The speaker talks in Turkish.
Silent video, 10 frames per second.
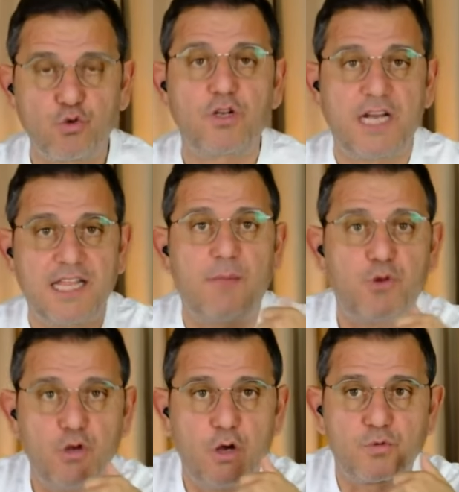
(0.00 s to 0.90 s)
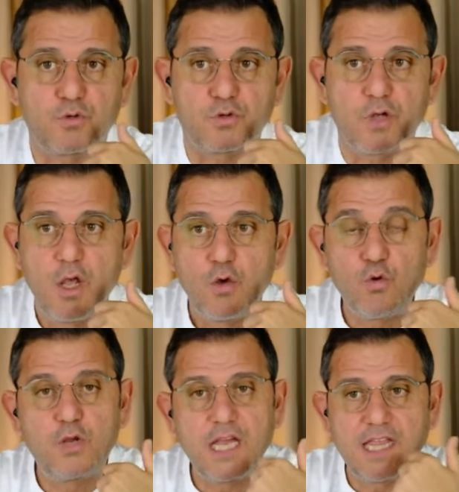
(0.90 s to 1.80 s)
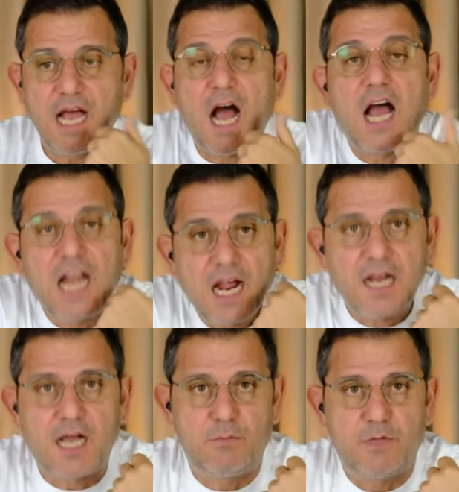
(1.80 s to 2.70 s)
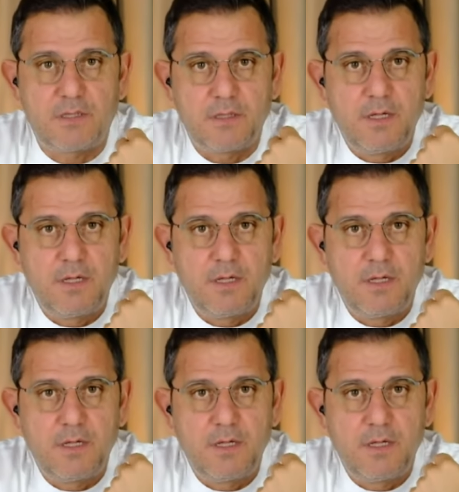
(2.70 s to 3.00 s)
Çünkü neden biliyor musunuz? Ülkede ahlak kalmadı.